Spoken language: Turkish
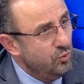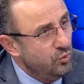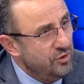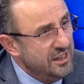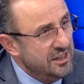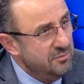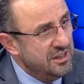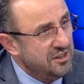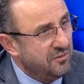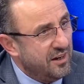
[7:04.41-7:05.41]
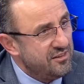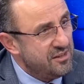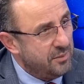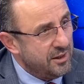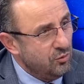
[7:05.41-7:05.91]
%22
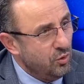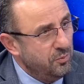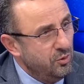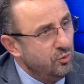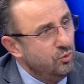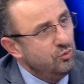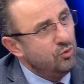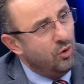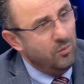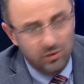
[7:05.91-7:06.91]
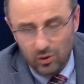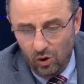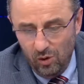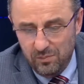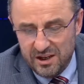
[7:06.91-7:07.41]
faizle para topluyor,
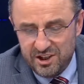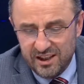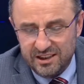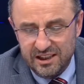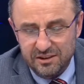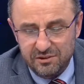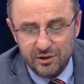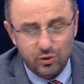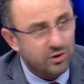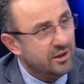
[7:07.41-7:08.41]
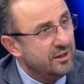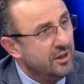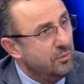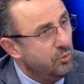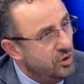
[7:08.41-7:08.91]
%15'le kredi veriyorlar.
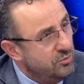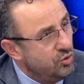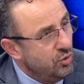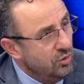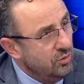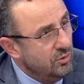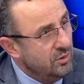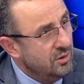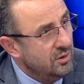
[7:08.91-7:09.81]
Böyle bir şey olur mu?